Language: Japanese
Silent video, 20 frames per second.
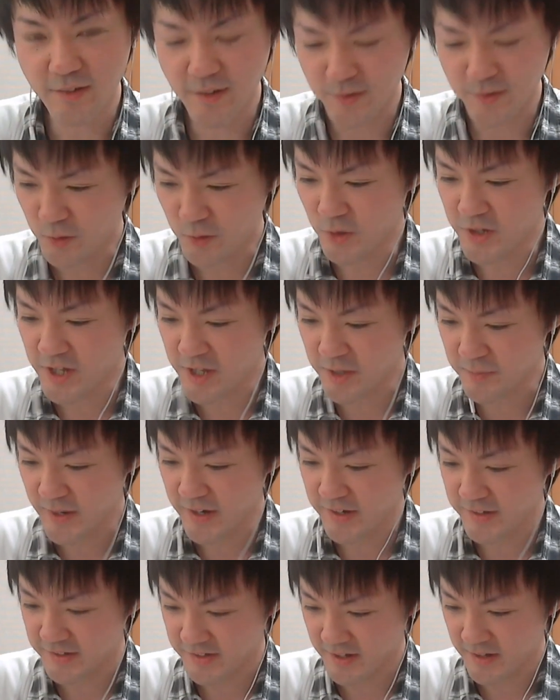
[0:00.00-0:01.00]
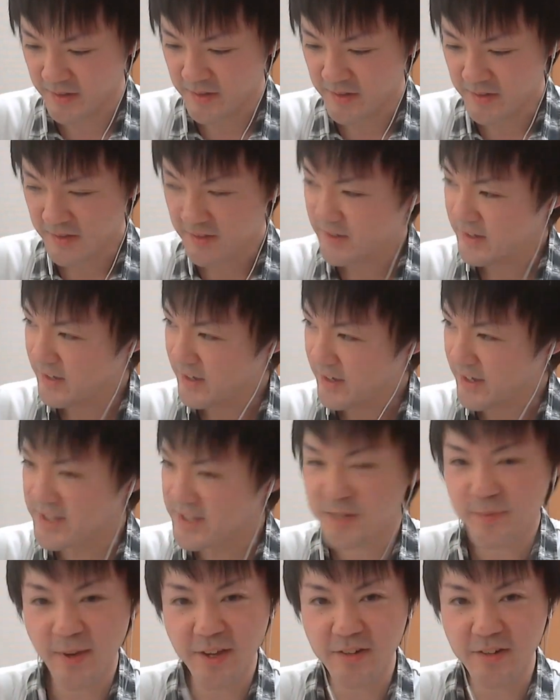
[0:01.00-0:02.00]
あの攻撃倍率が
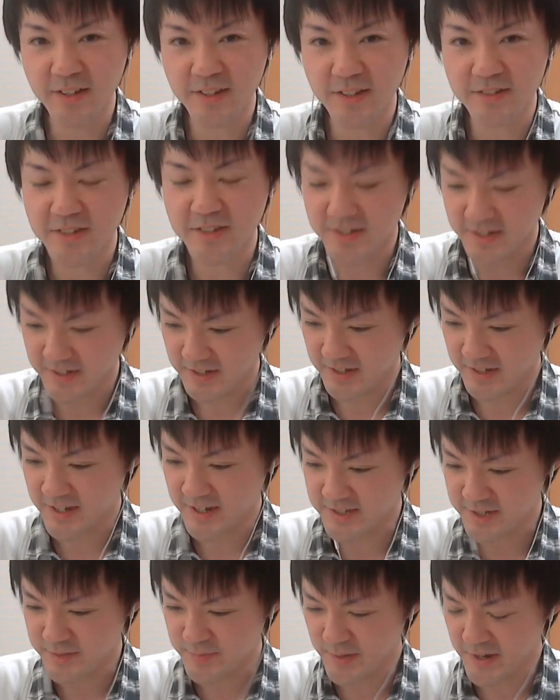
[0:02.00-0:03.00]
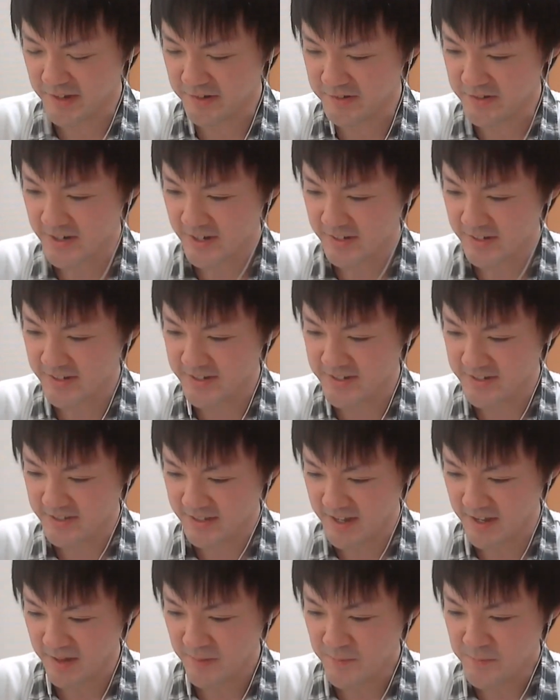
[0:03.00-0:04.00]
8倍ぐらい出るんでしたっけ ?8 倍ぐらいでし
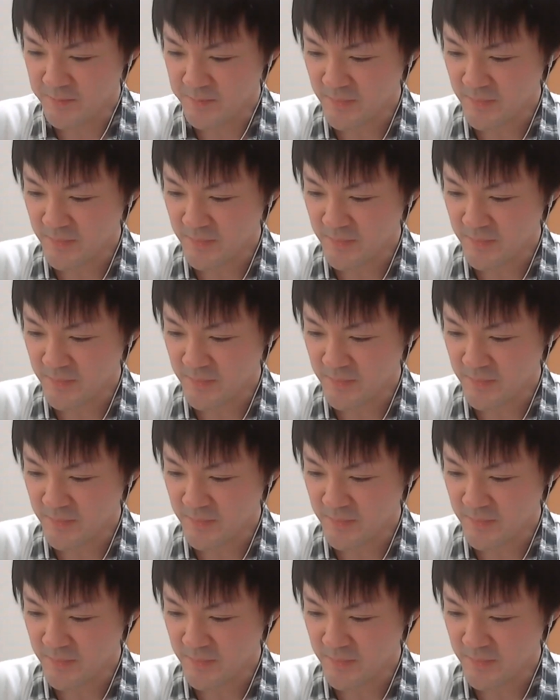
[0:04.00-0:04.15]
て、